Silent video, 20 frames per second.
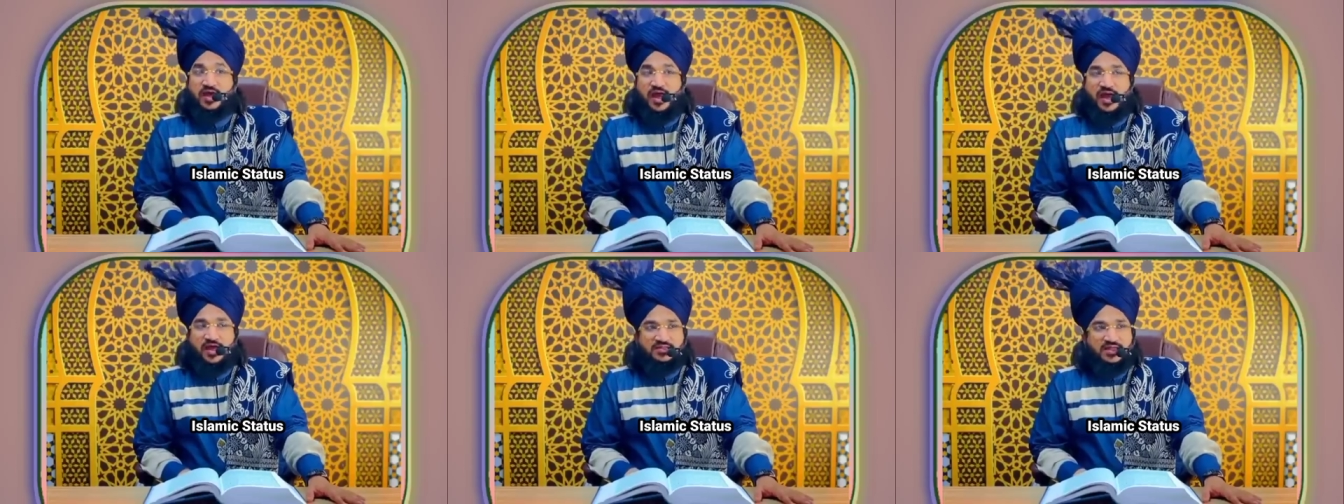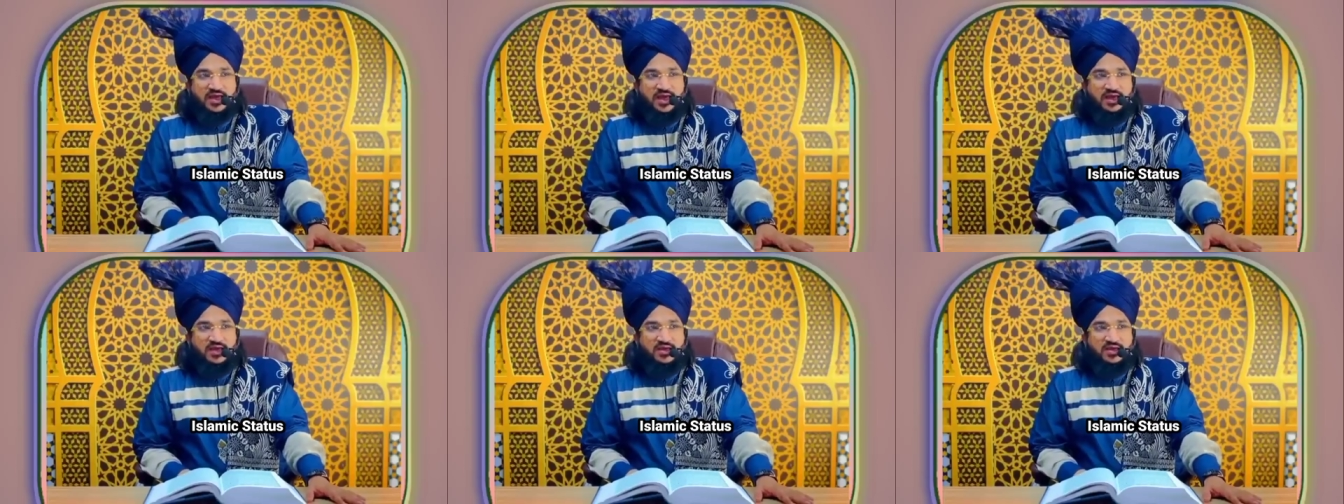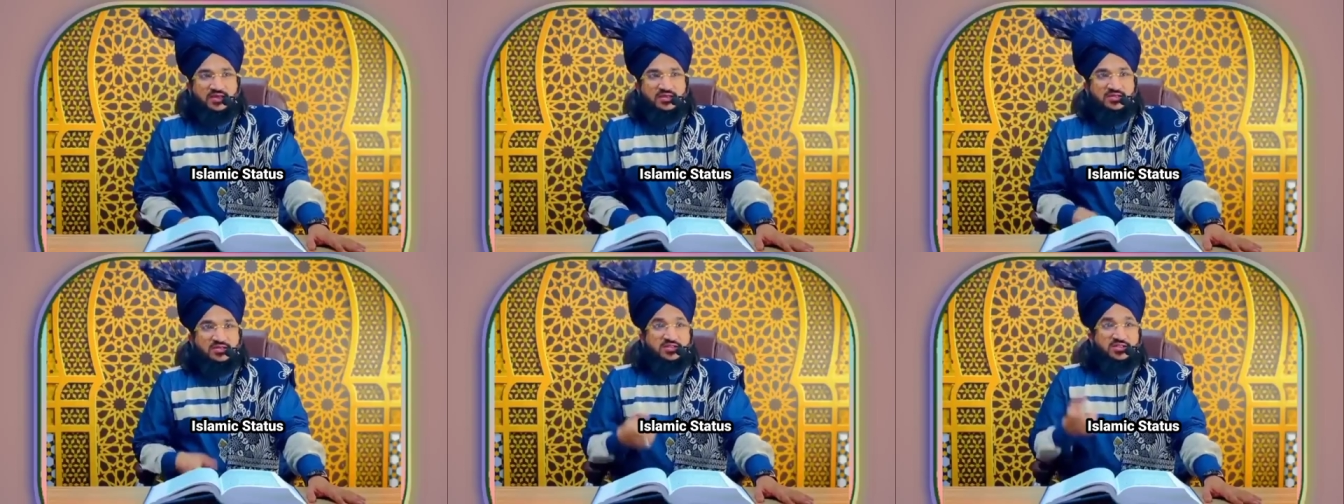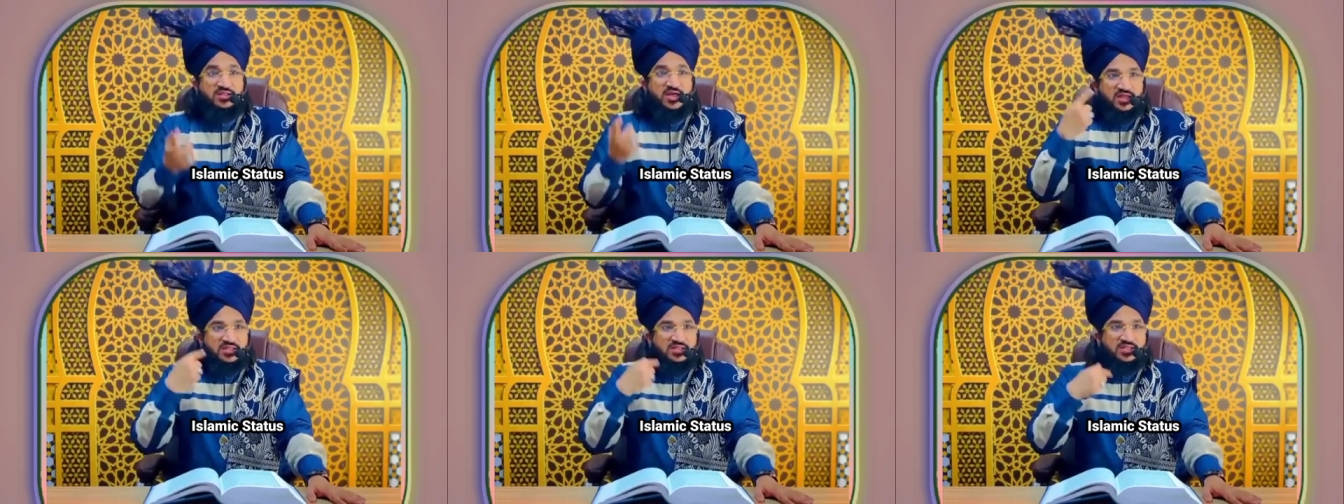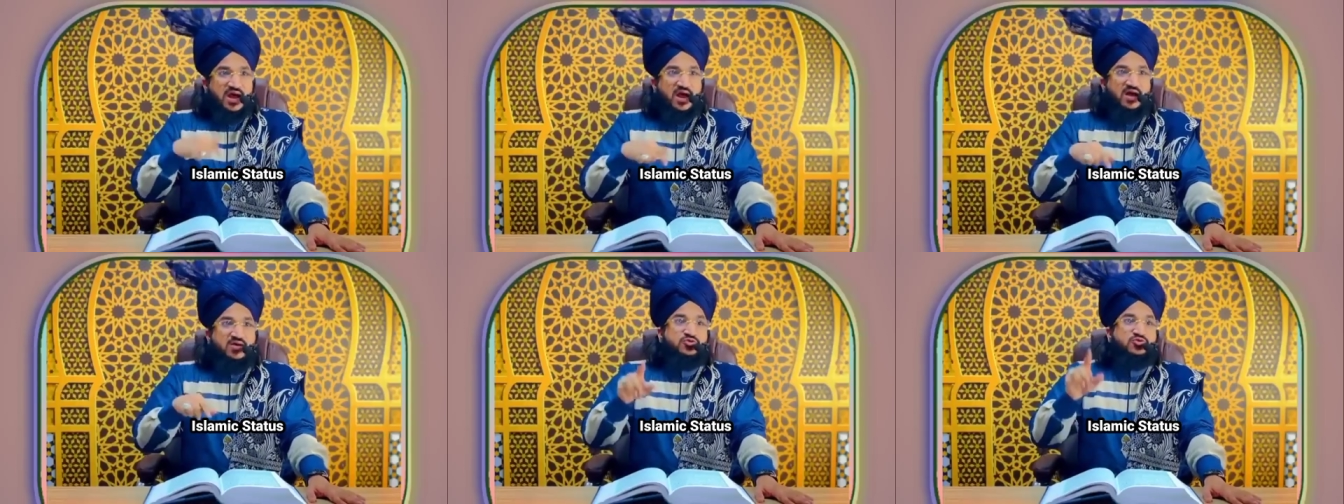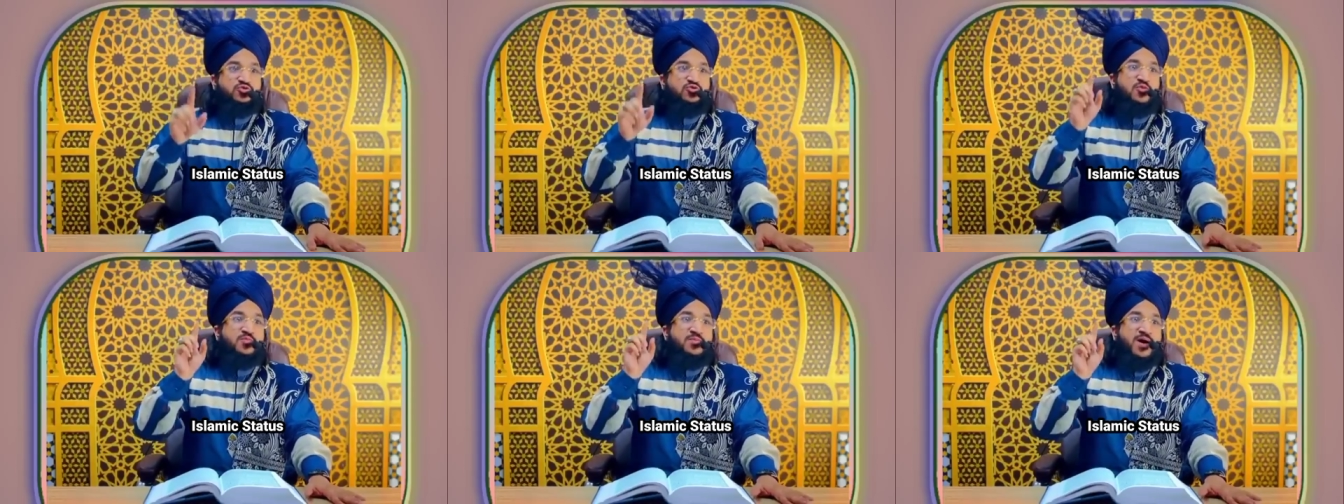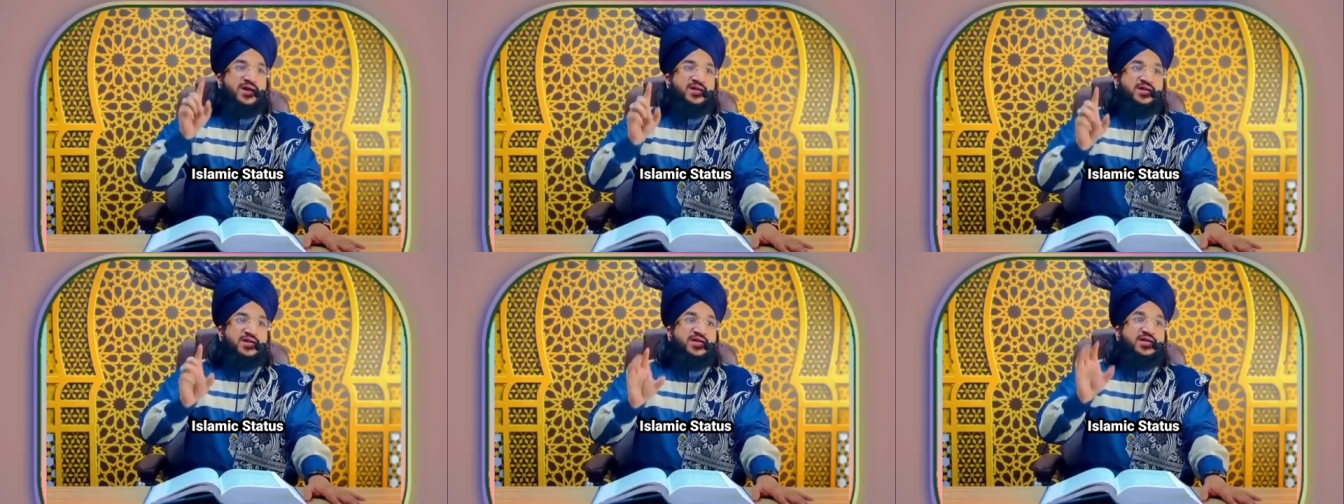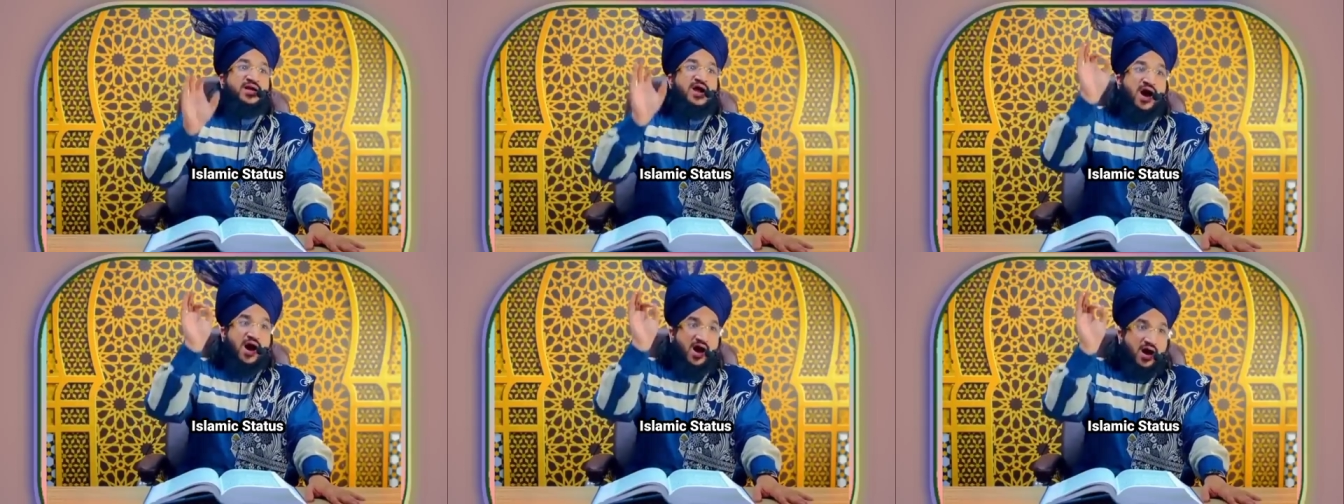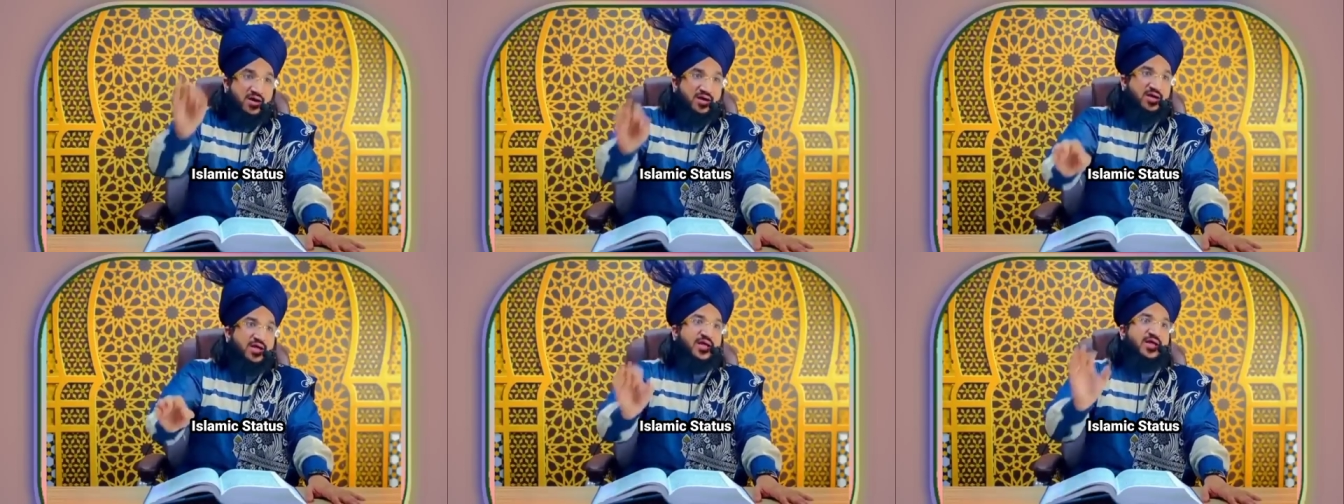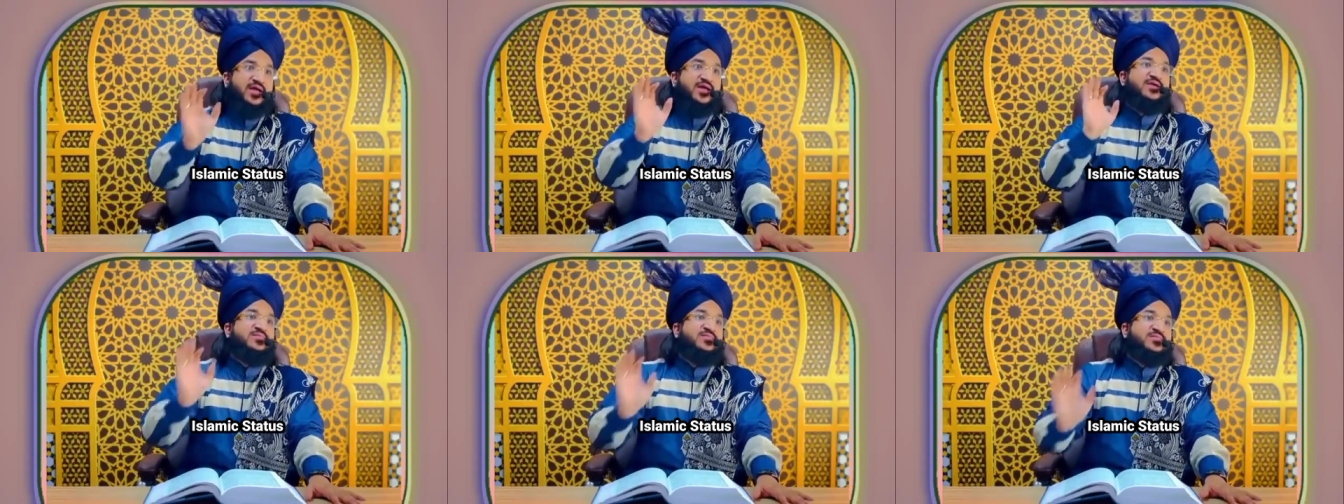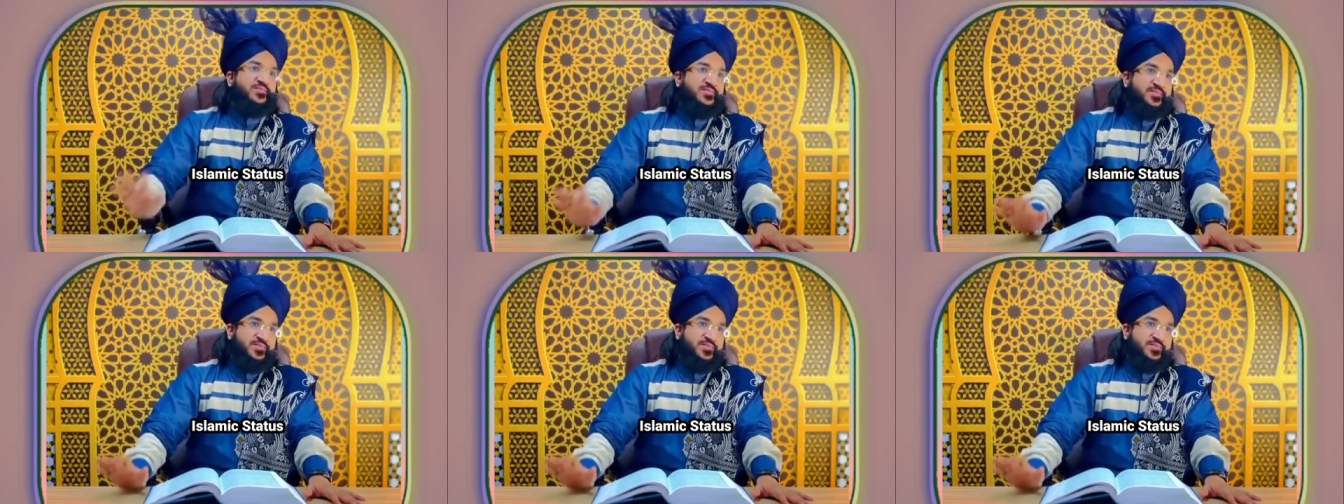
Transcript: कैसे जैसा उसको मानने का हक है